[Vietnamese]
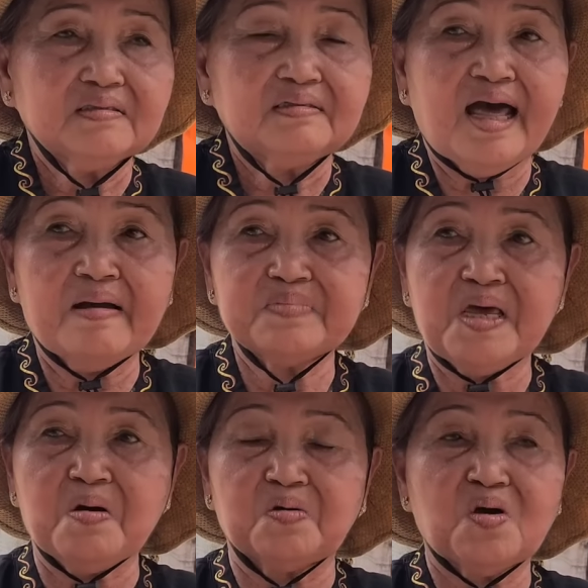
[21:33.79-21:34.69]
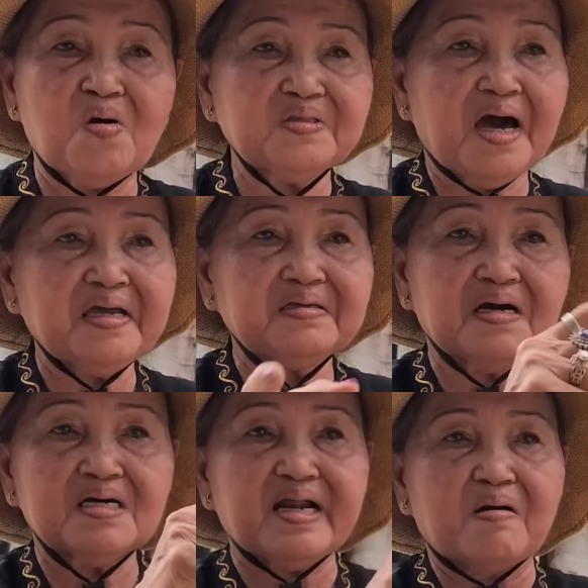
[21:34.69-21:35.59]
làm điều dối thế cho
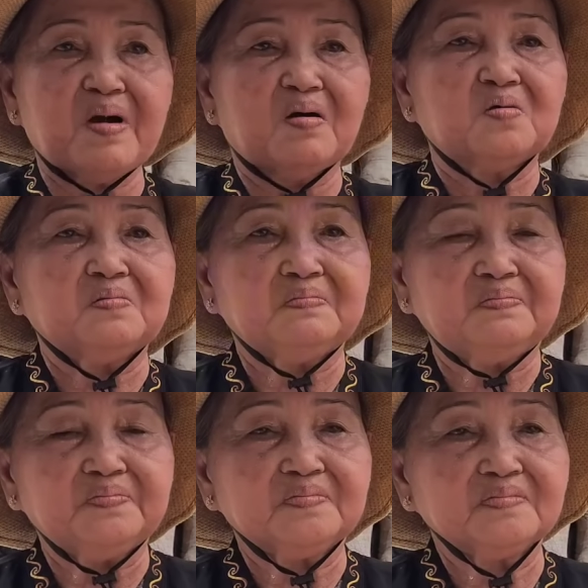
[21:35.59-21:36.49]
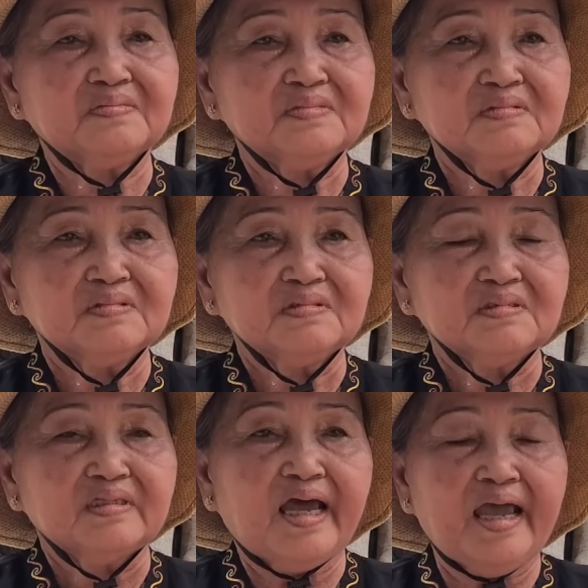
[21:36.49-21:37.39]
hư đạo màu
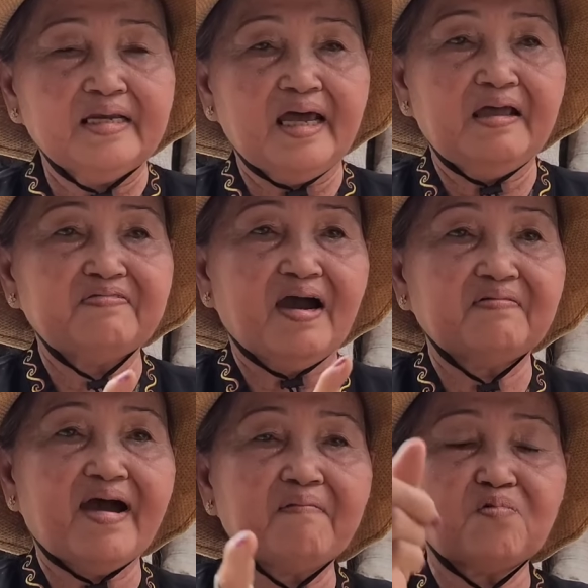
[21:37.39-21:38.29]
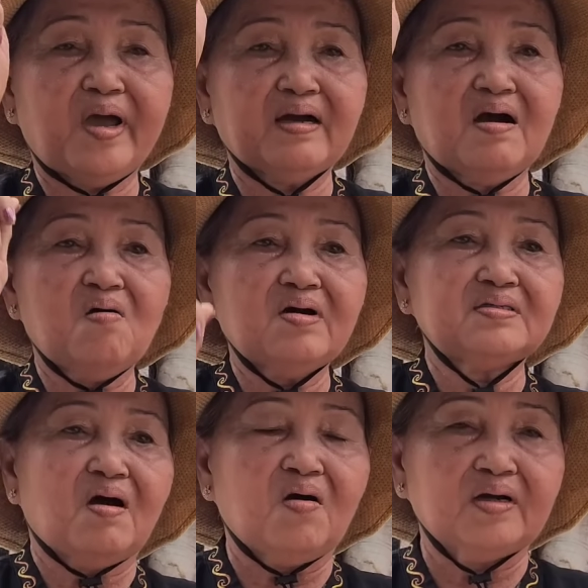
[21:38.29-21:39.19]
ngày nay Phật pháp quen ố hết
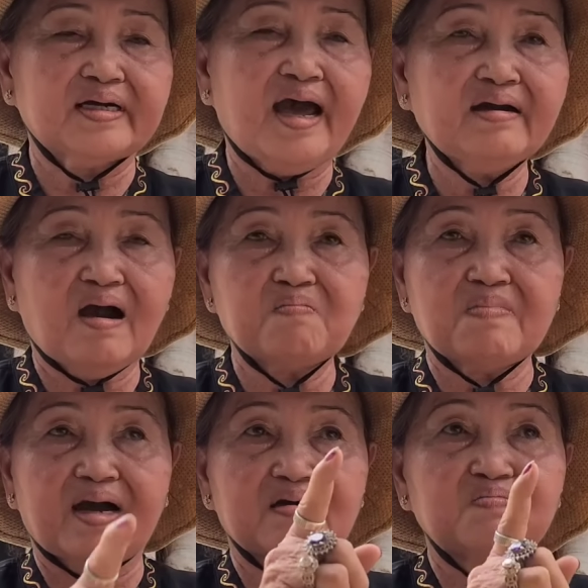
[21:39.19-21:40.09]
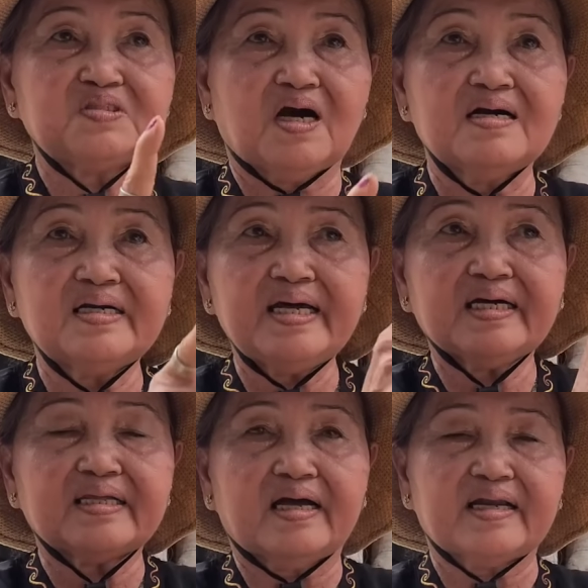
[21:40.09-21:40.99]
rồi các ông mà không xử lý
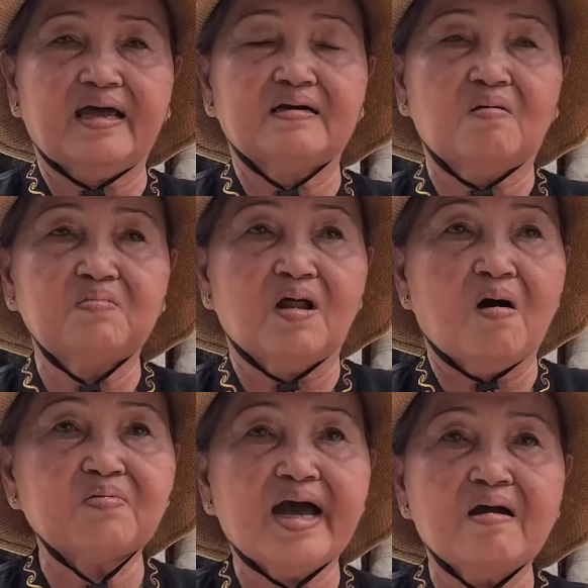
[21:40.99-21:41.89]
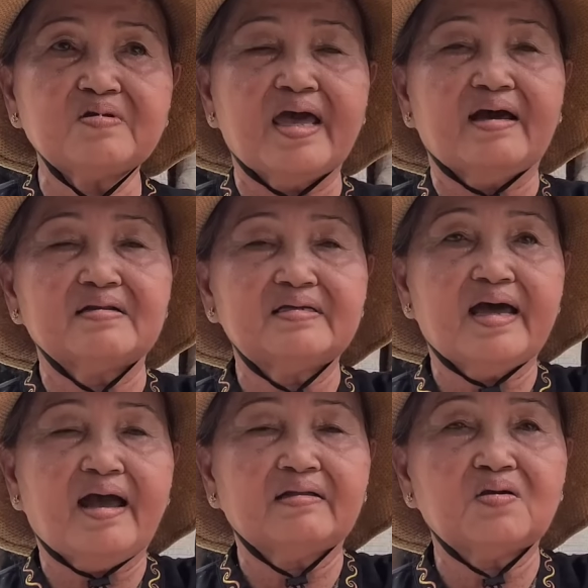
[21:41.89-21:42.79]
cái thằng này không lột cái áo vàng nó
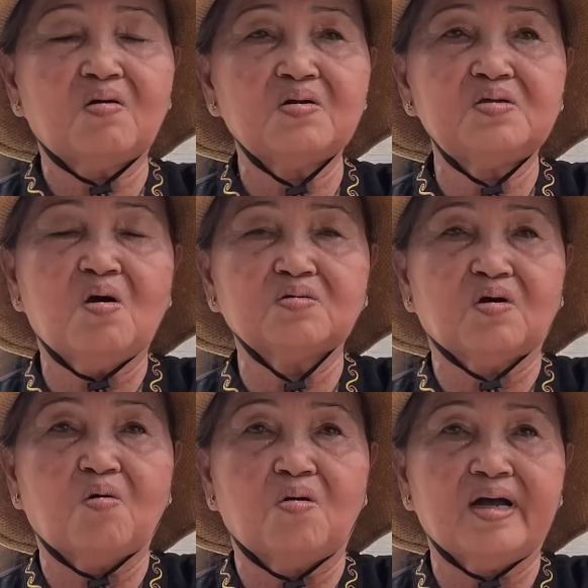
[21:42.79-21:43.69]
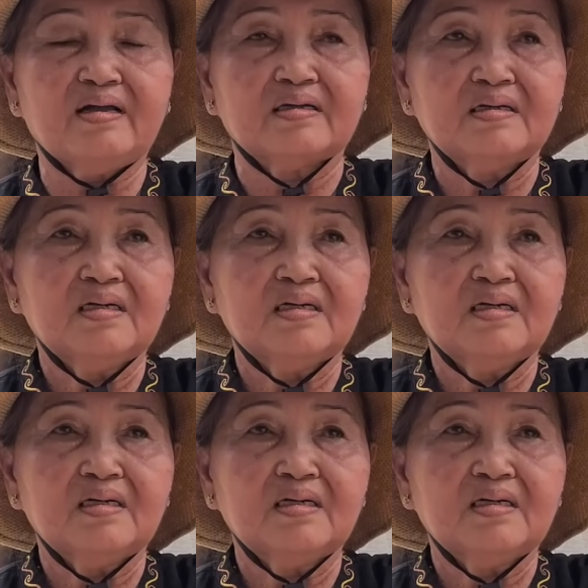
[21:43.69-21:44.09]
ra cho nó vô tù ha